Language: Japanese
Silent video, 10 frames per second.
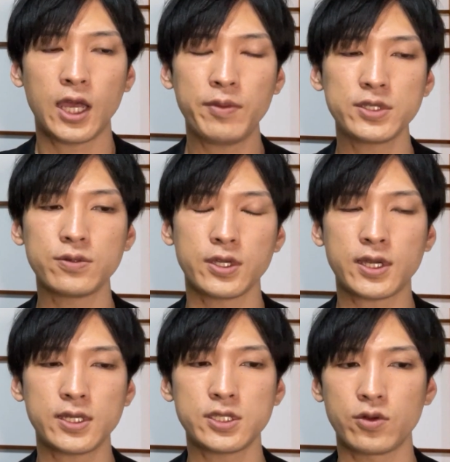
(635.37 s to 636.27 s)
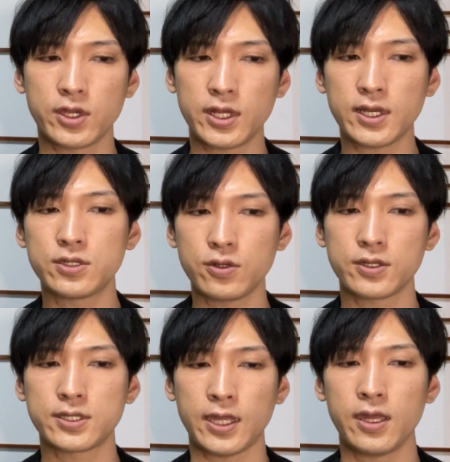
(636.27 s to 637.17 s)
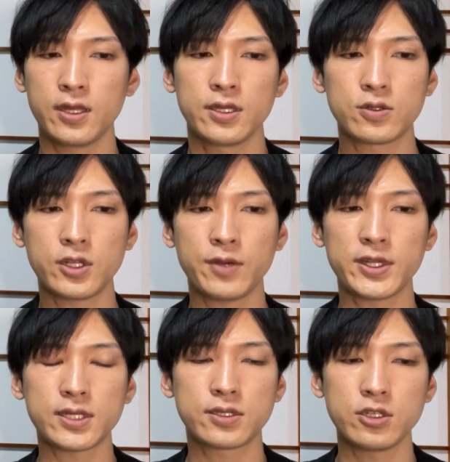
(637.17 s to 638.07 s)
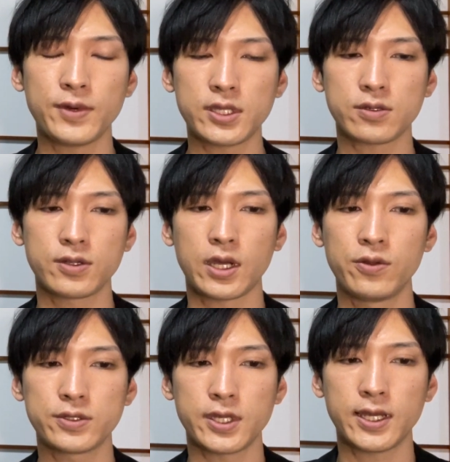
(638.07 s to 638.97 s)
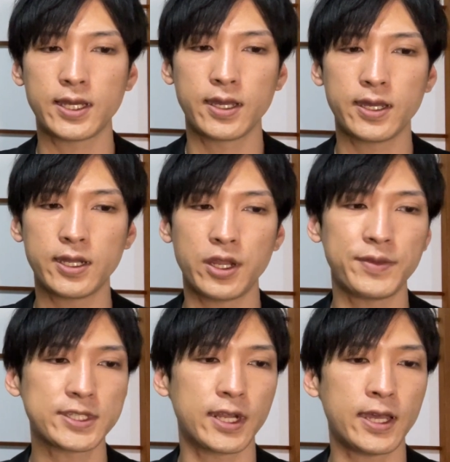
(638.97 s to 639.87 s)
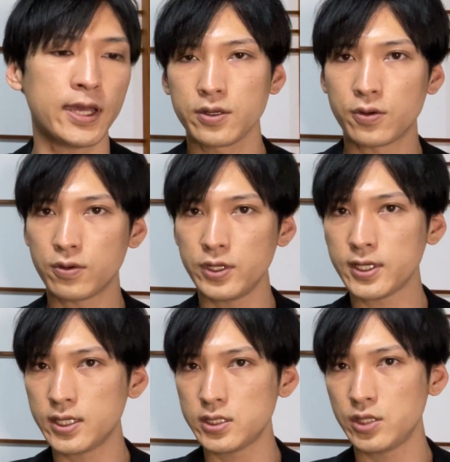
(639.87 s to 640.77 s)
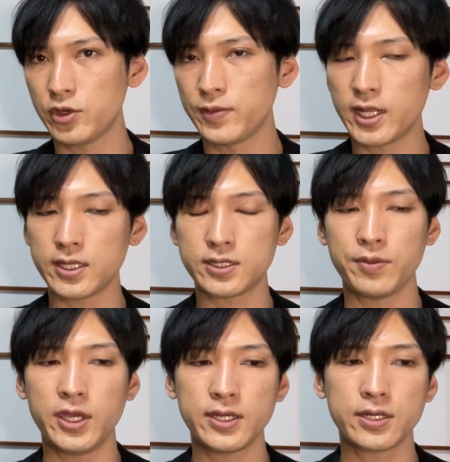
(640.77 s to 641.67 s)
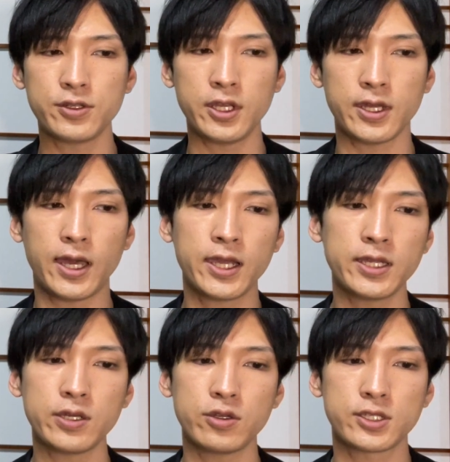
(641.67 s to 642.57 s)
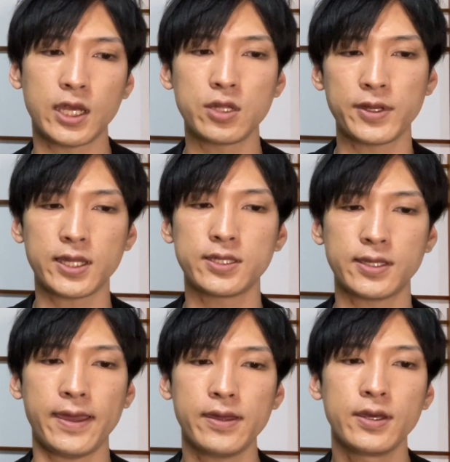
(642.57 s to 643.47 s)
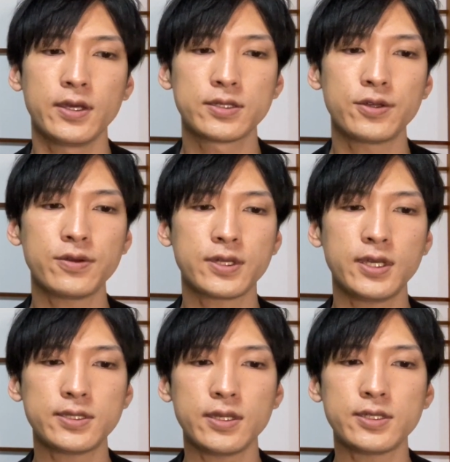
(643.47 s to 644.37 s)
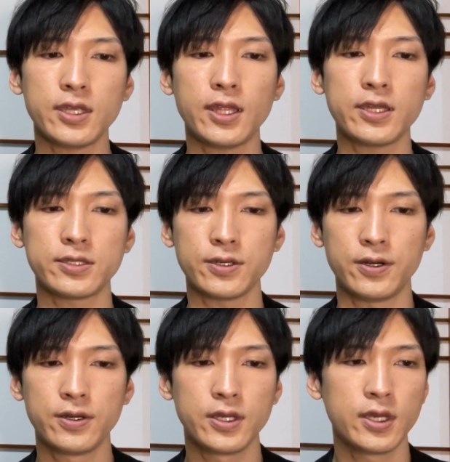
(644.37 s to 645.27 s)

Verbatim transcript: Amazon に関しての下落圧力ですね、それがまた強まってくる可能性が考えられますから、ここに関してもまだですね、明確に上げてくるチャートパターンですね、それを形成していないんですよ。